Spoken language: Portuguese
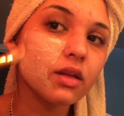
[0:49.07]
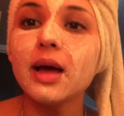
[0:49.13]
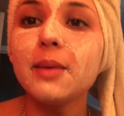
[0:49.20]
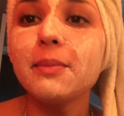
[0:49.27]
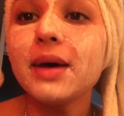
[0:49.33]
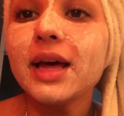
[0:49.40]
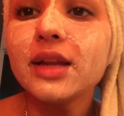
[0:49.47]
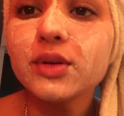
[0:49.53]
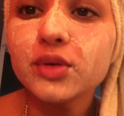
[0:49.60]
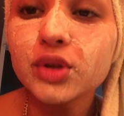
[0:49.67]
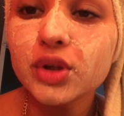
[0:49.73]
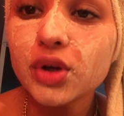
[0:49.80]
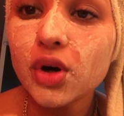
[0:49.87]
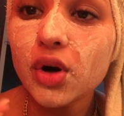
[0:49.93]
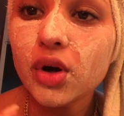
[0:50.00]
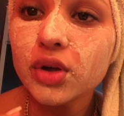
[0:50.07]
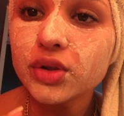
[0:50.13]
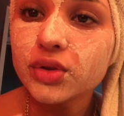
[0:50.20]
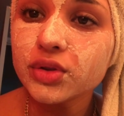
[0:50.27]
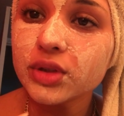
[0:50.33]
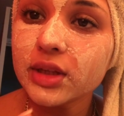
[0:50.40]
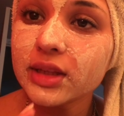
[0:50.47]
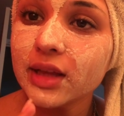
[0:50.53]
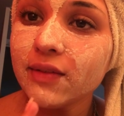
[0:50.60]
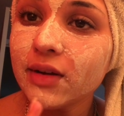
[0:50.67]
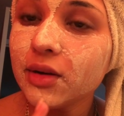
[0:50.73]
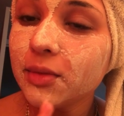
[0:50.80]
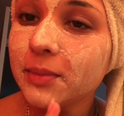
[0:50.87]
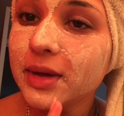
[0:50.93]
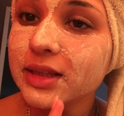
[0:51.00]
Mano, que ódio. Já
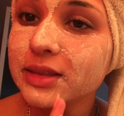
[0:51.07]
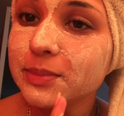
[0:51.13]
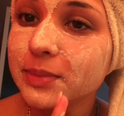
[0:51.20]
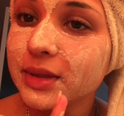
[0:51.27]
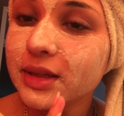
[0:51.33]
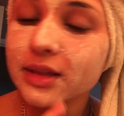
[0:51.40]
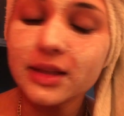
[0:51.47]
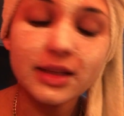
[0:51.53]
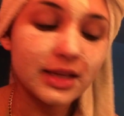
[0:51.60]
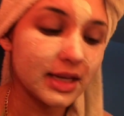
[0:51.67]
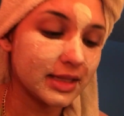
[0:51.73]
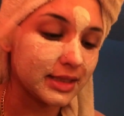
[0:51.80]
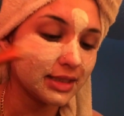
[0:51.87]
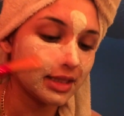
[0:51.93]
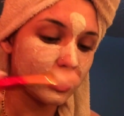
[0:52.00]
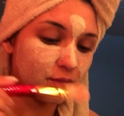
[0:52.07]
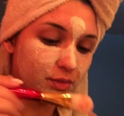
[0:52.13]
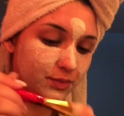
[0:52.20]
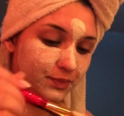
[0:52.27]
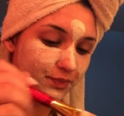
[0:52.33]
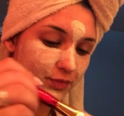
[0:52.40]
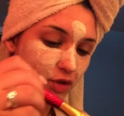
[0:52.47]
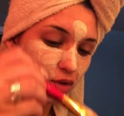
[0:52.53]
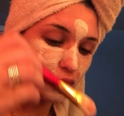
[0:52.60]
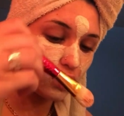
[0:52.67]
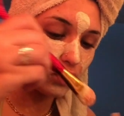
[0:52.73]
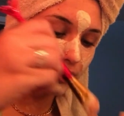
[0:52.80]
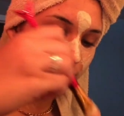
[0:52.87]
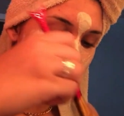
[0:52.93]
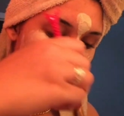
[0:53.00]
tava com uma espinha que nasceu. De
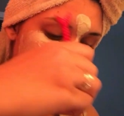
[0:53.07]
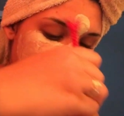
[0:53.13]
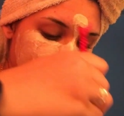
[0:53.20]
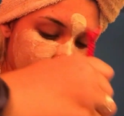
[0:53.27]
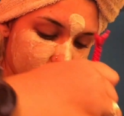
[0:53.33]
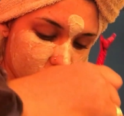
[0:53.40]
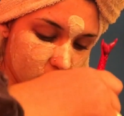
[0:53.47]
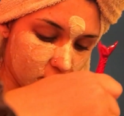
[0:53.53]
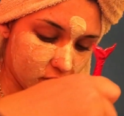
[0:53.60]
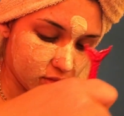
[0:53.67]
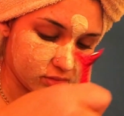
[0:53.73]
novo, no mesmo lugar.